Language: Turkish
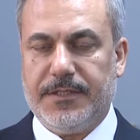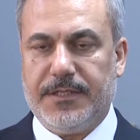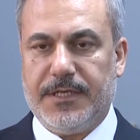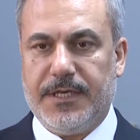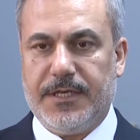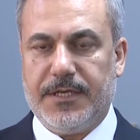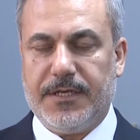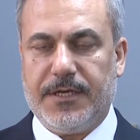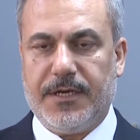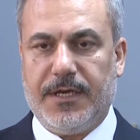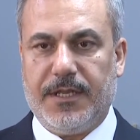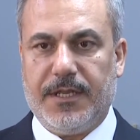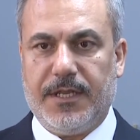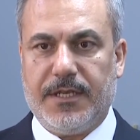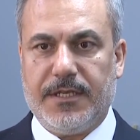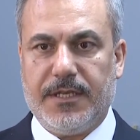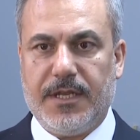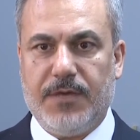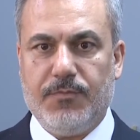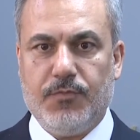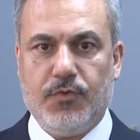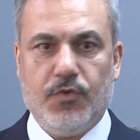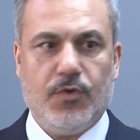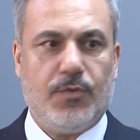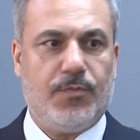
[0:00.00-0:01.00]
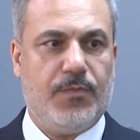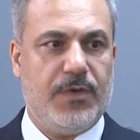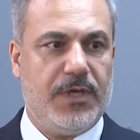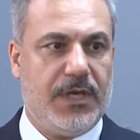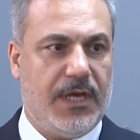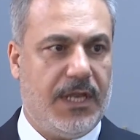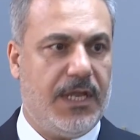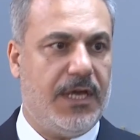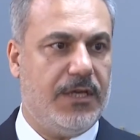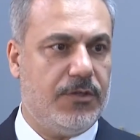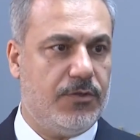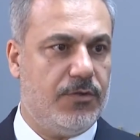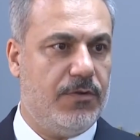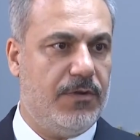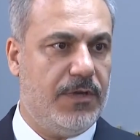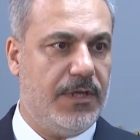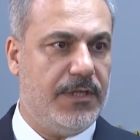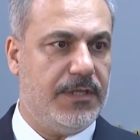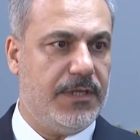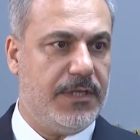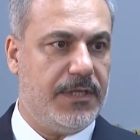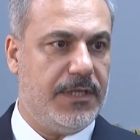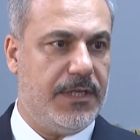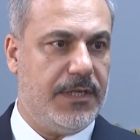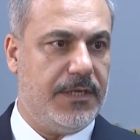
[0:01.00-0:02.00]
geri kalanına büyük bir yalan
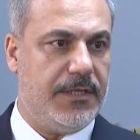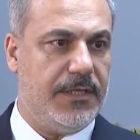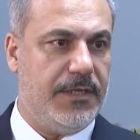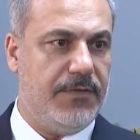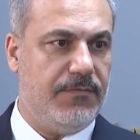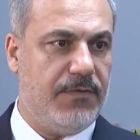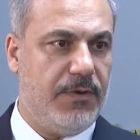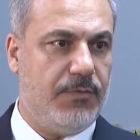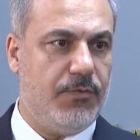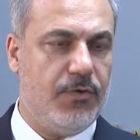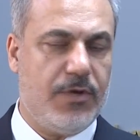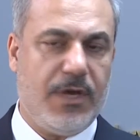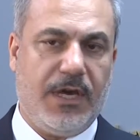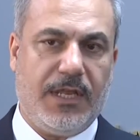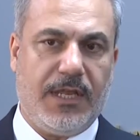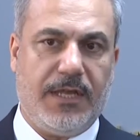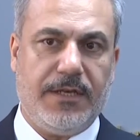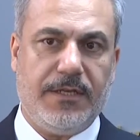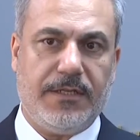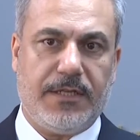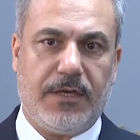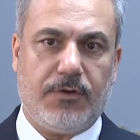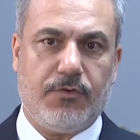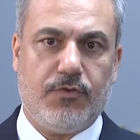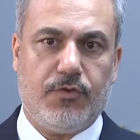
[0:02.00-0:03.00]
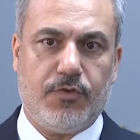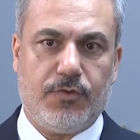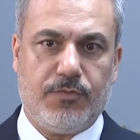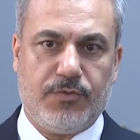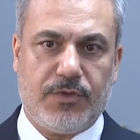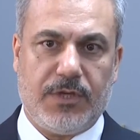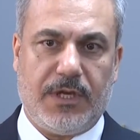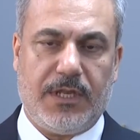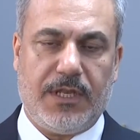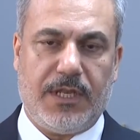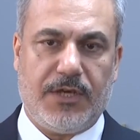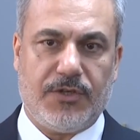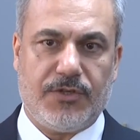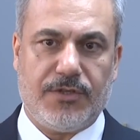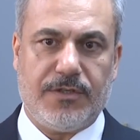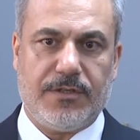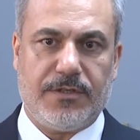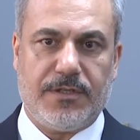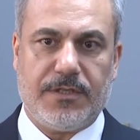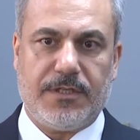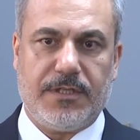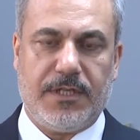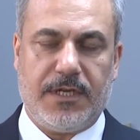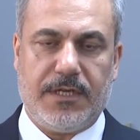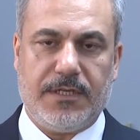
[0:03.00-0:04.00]
söylediklerini ve bu yalanı da
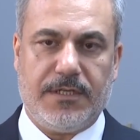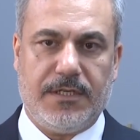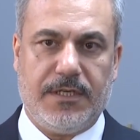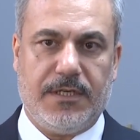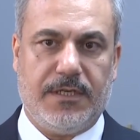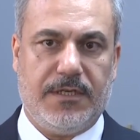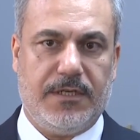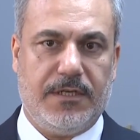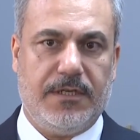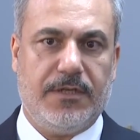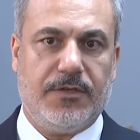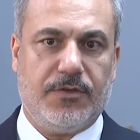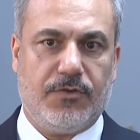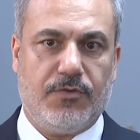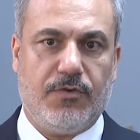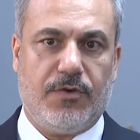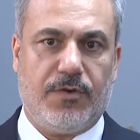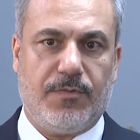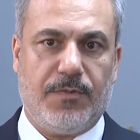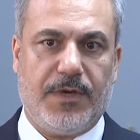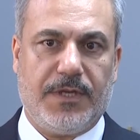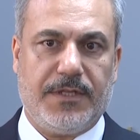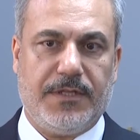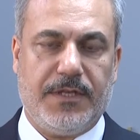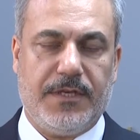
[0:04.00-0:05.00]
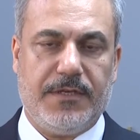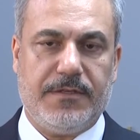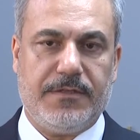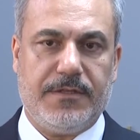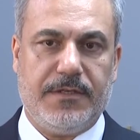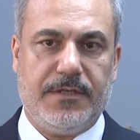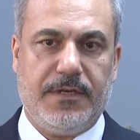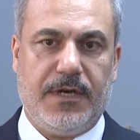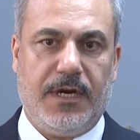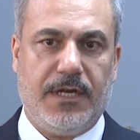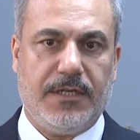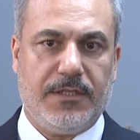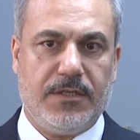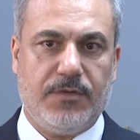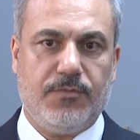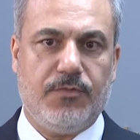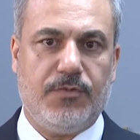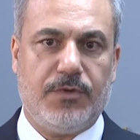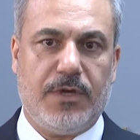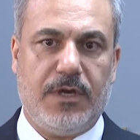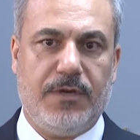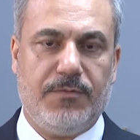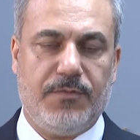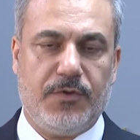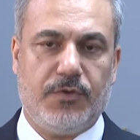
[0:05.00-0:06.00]
kurumsallaştırdıklarını görmekteyiz. Artık
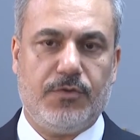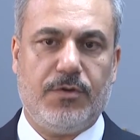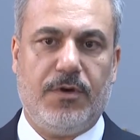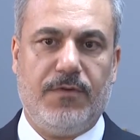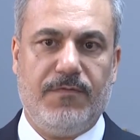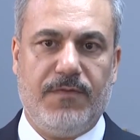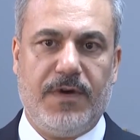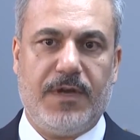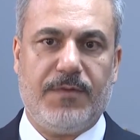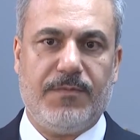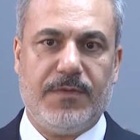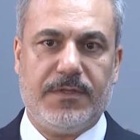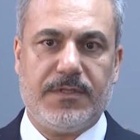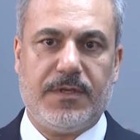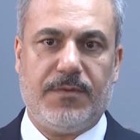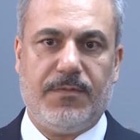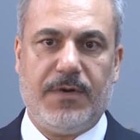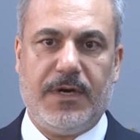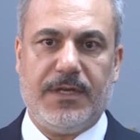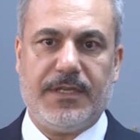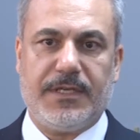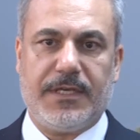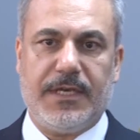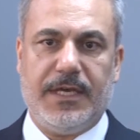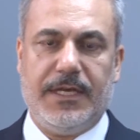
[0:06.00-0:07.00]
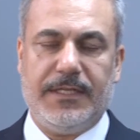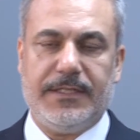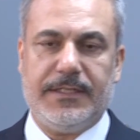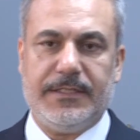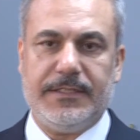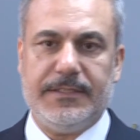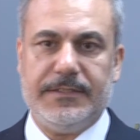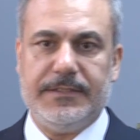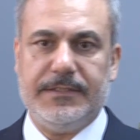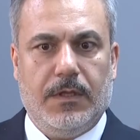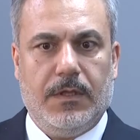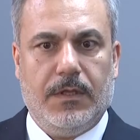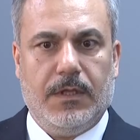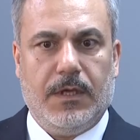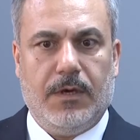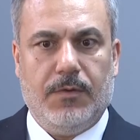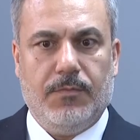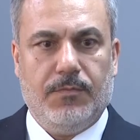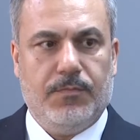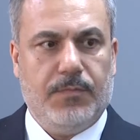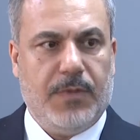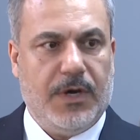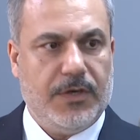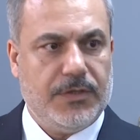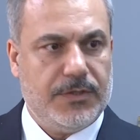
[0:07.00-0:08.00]
buna bir son verme zamanı geldi. Ya
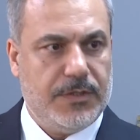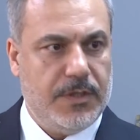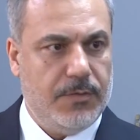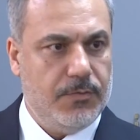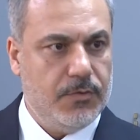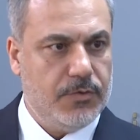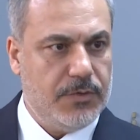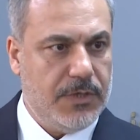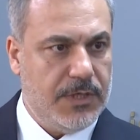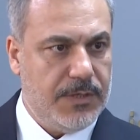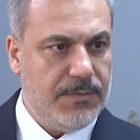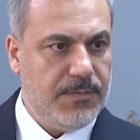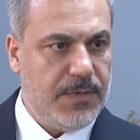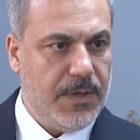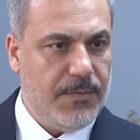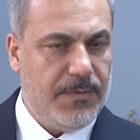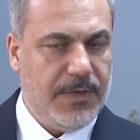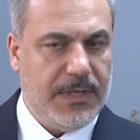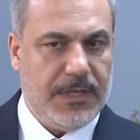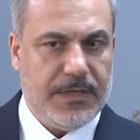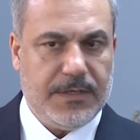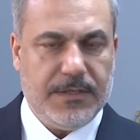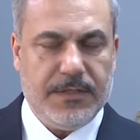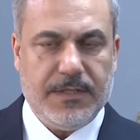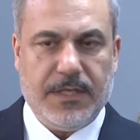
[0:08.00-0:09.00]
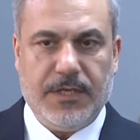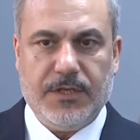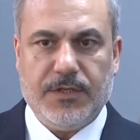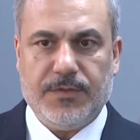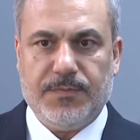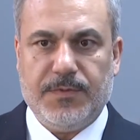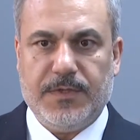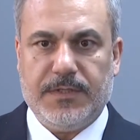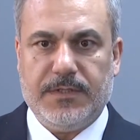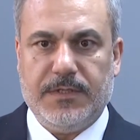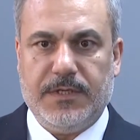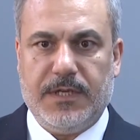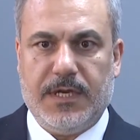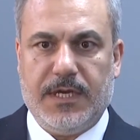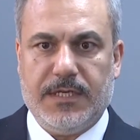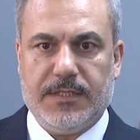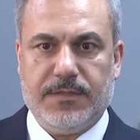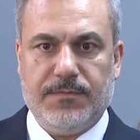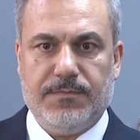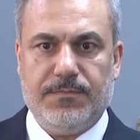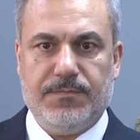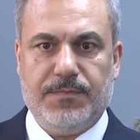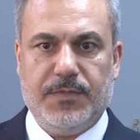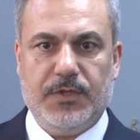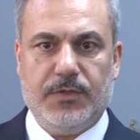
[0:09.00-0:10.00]
başta bu tanımlamaların değişmesi
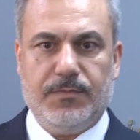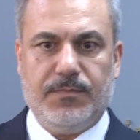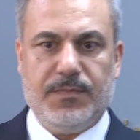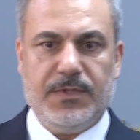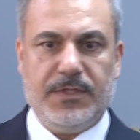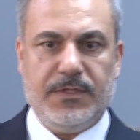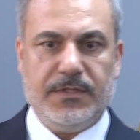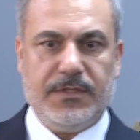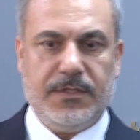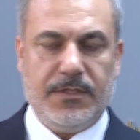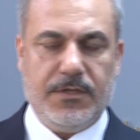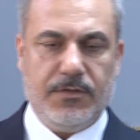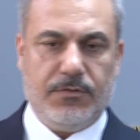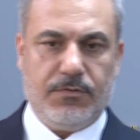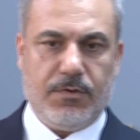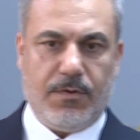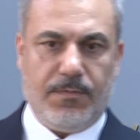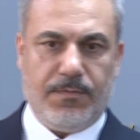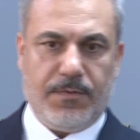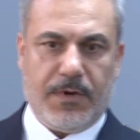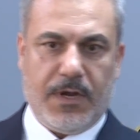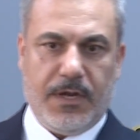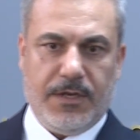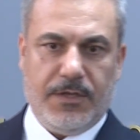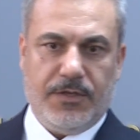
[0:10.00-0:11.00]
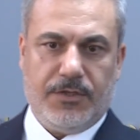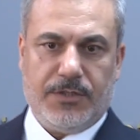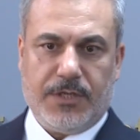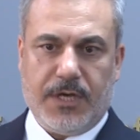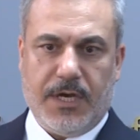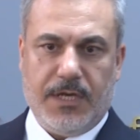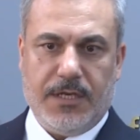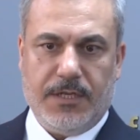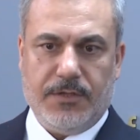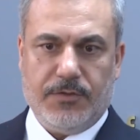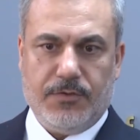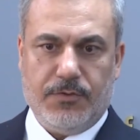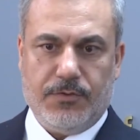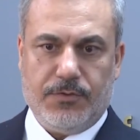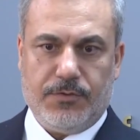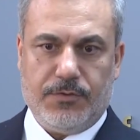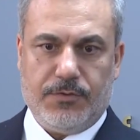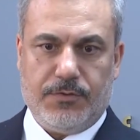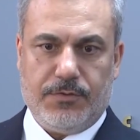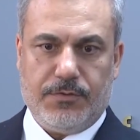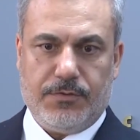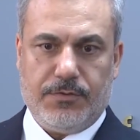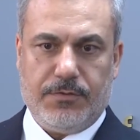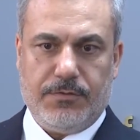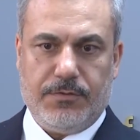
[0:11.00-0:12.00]
lazım. Birisinin toprağını işgal
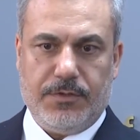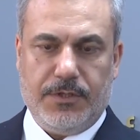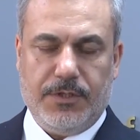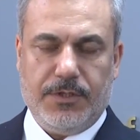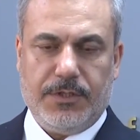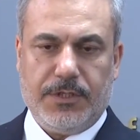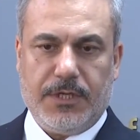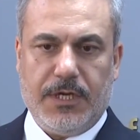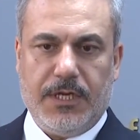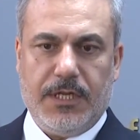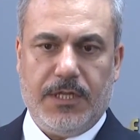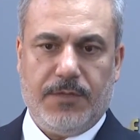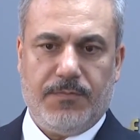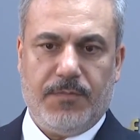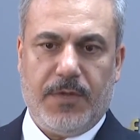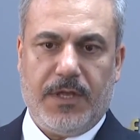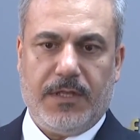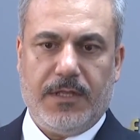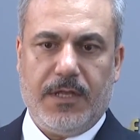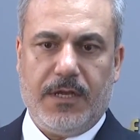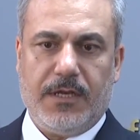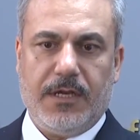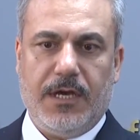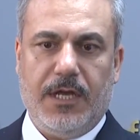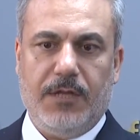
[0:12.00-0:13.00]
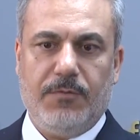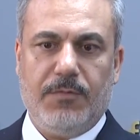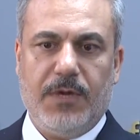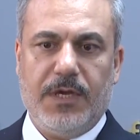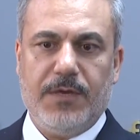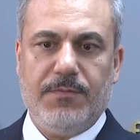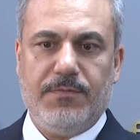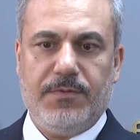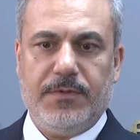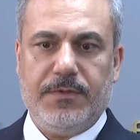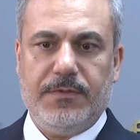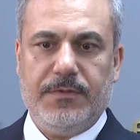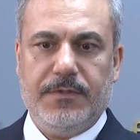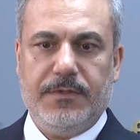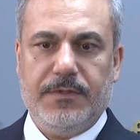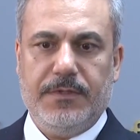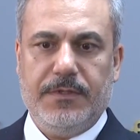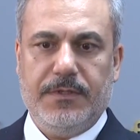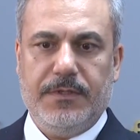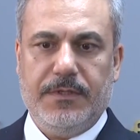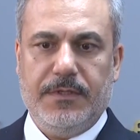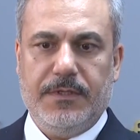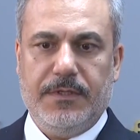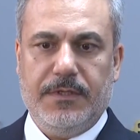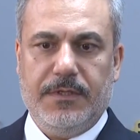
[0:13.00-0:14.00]
ediyorsunuz. İşgal etmekle kalmayıp
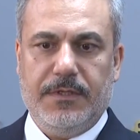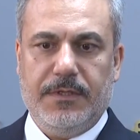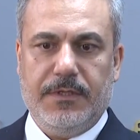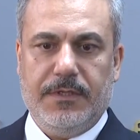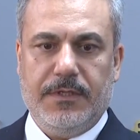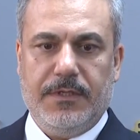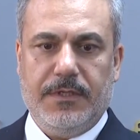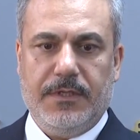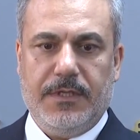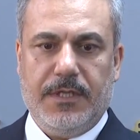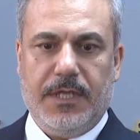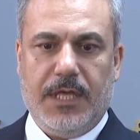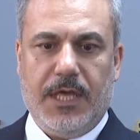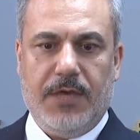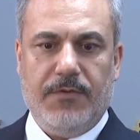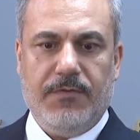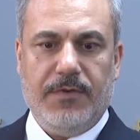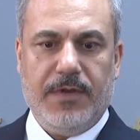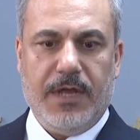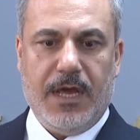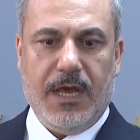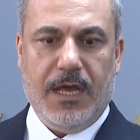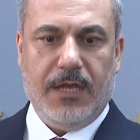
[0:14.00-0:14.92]
evine